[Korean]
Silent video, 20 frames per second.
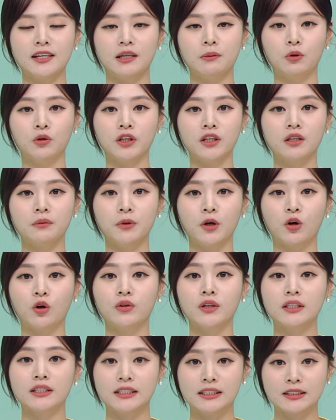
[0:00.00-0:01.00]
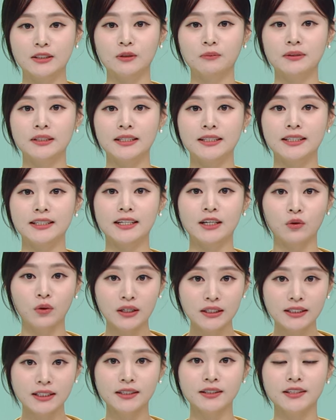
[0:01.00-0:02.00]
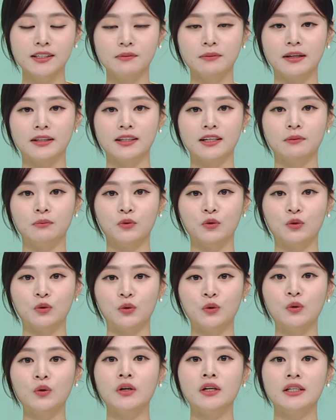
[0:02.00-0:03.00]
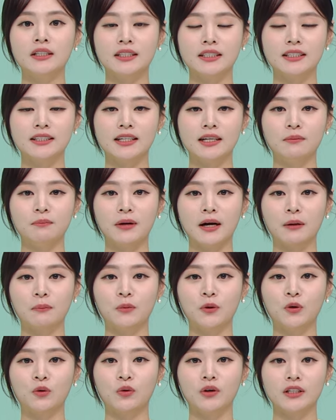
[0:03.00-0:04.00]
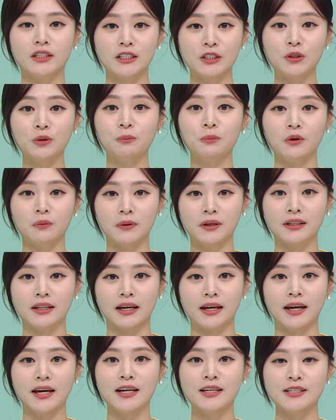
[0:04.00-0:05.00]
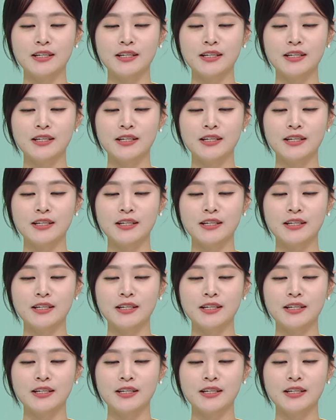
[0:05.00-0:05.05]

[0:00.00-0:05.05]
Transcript: 이번에는 병원에 직접 찾아가 환자들을 만나보고 진단 방법과 치료법에 대해